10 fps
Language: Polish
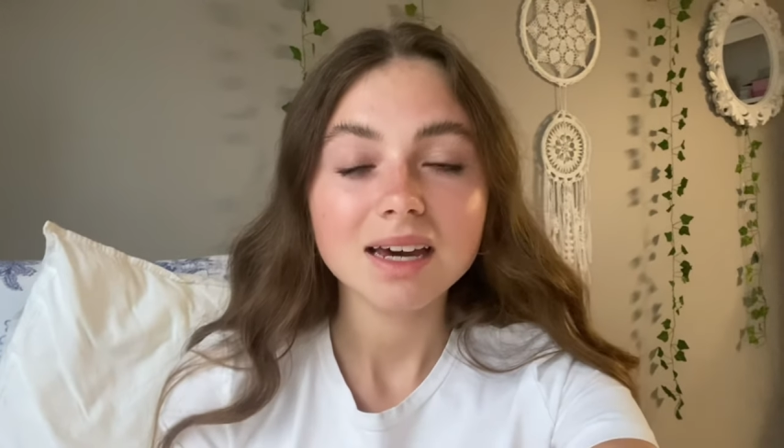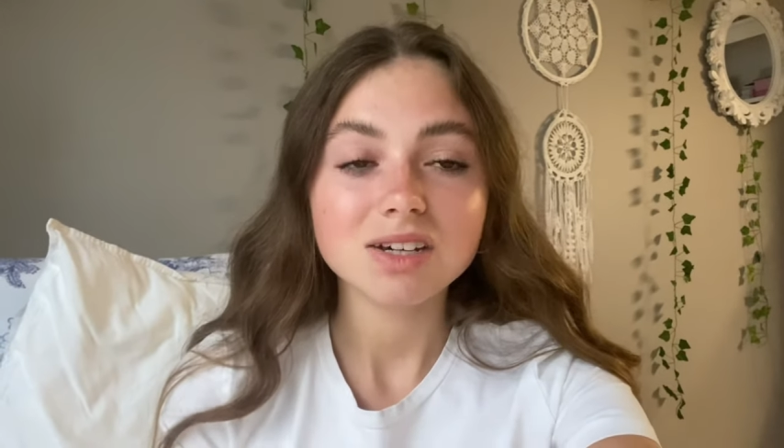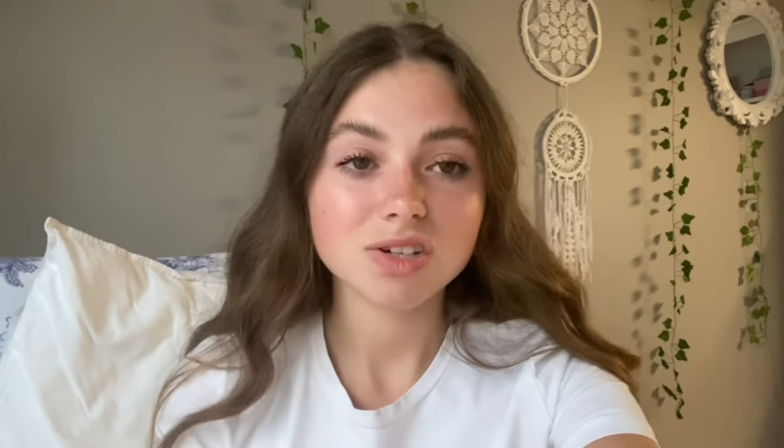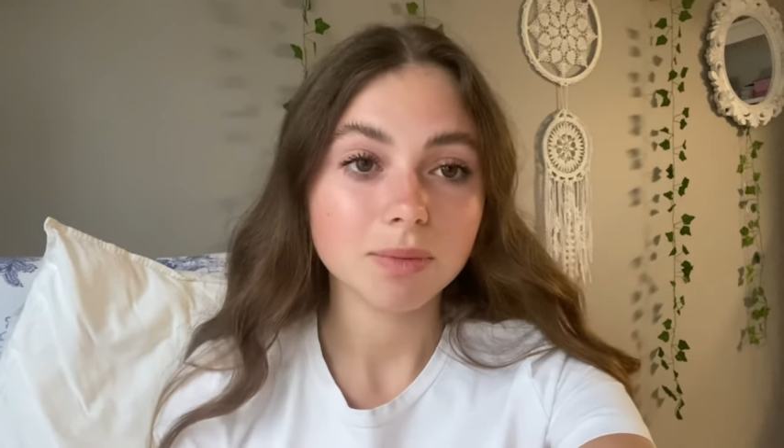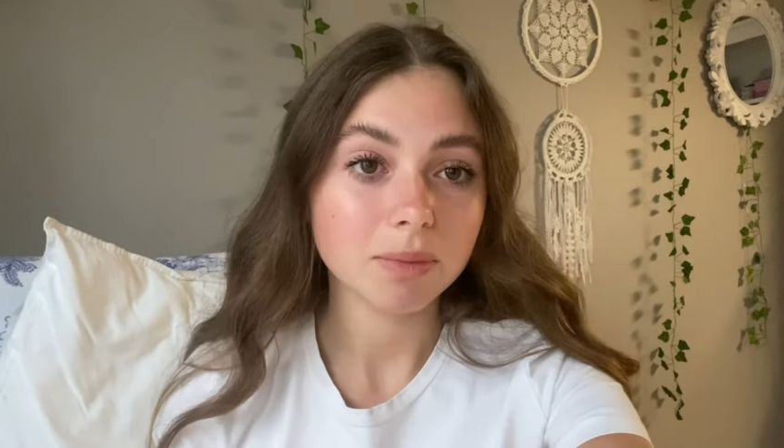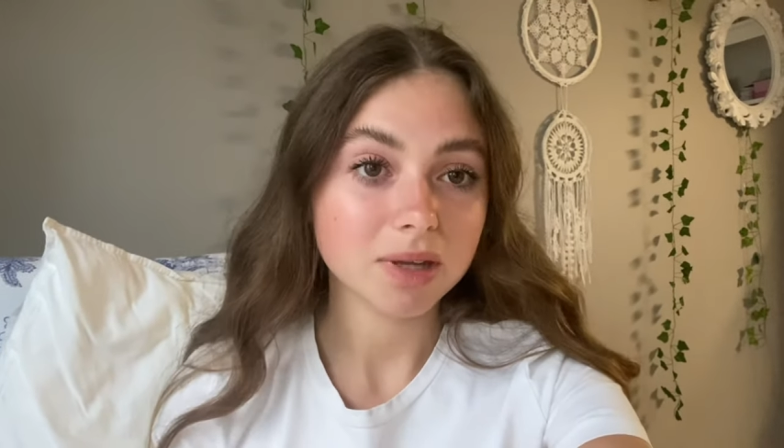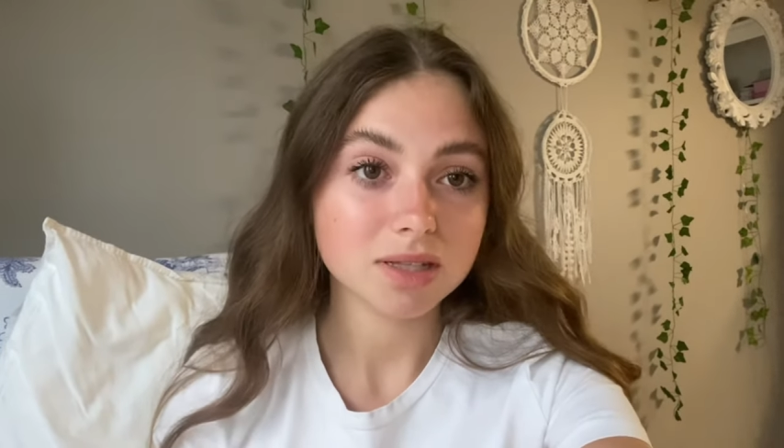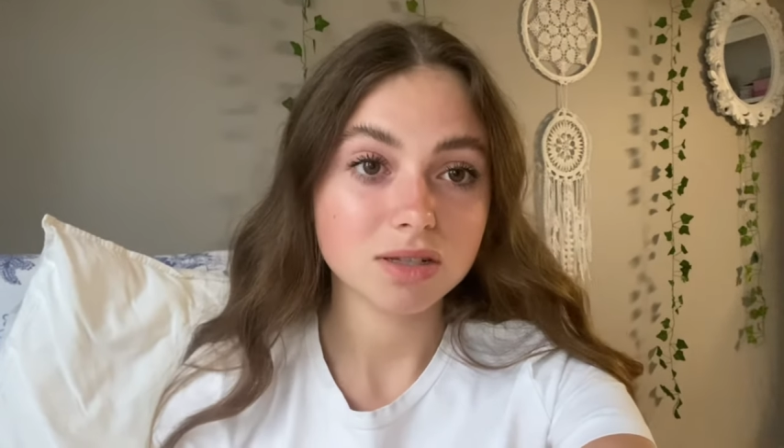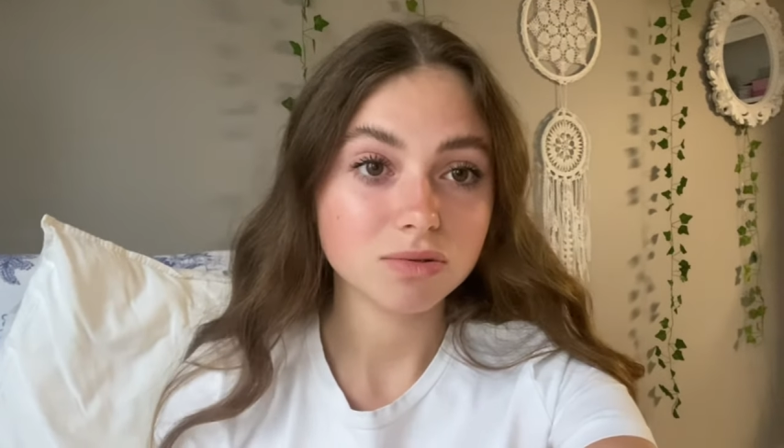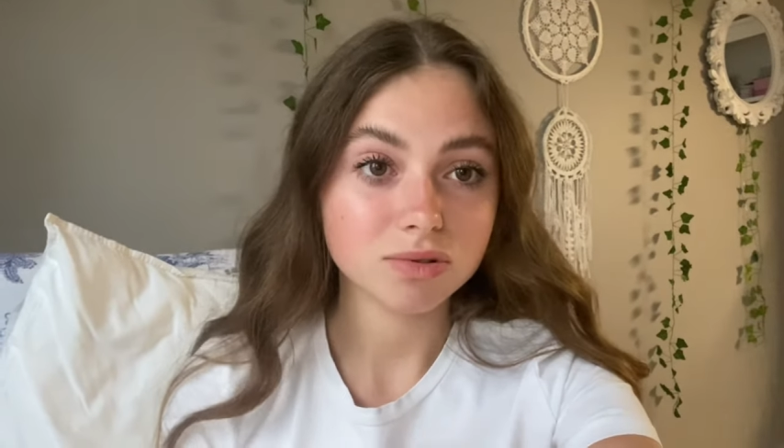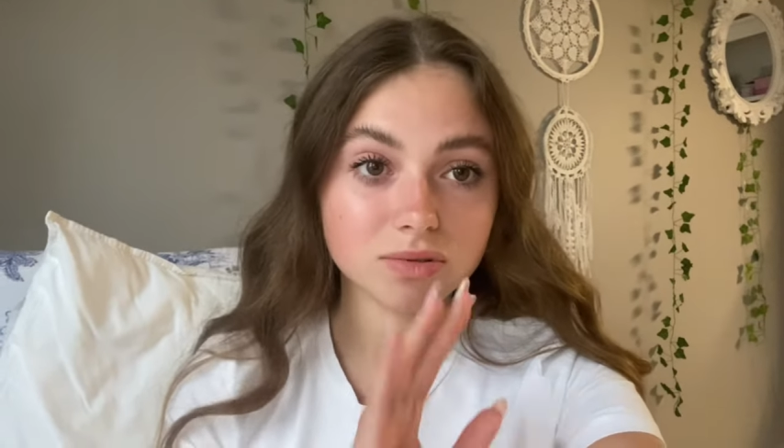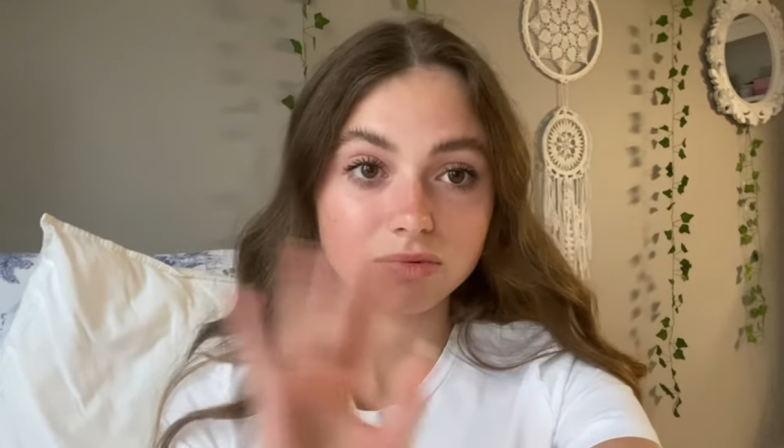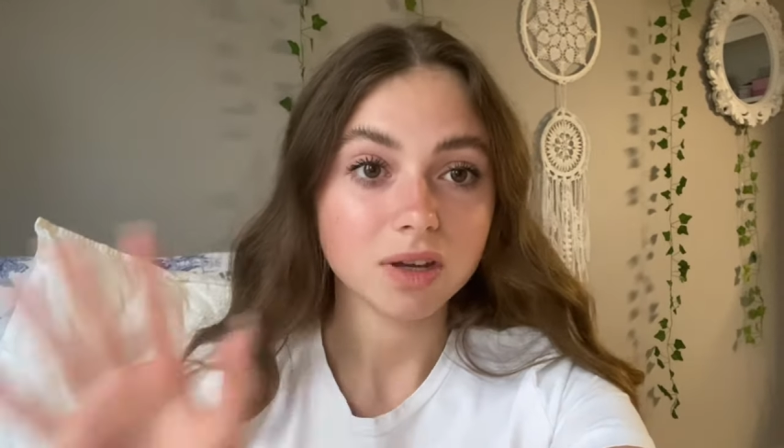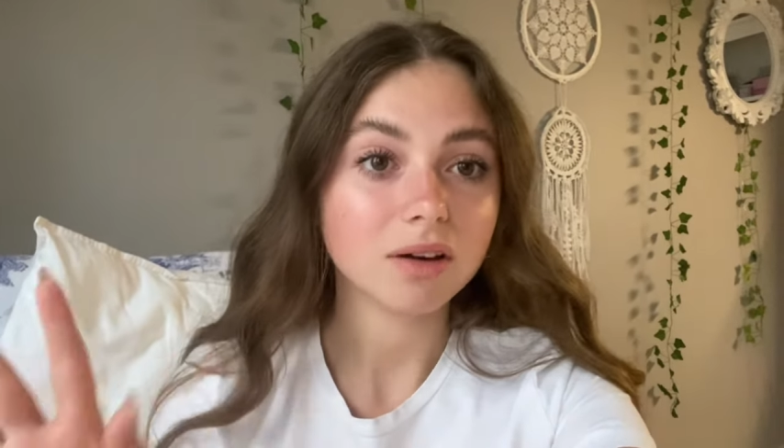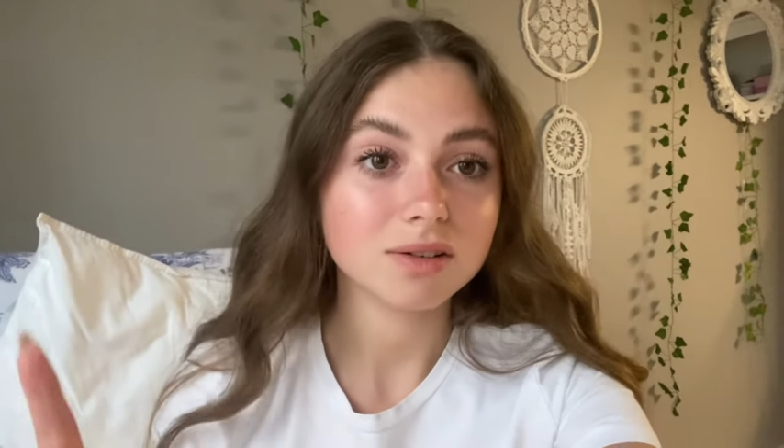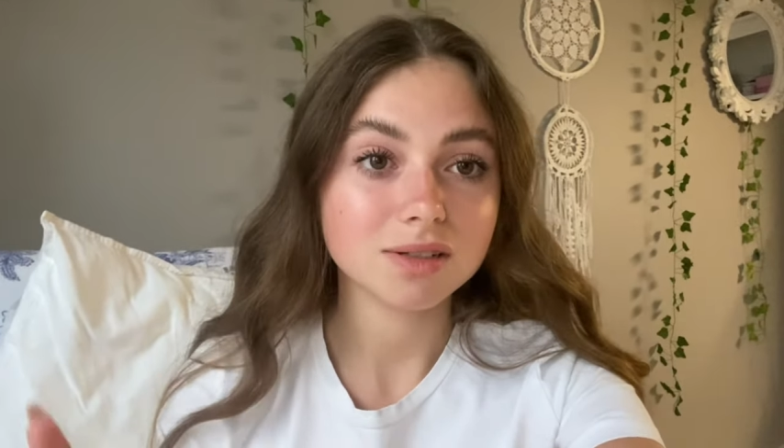żeby mieć już to jakoś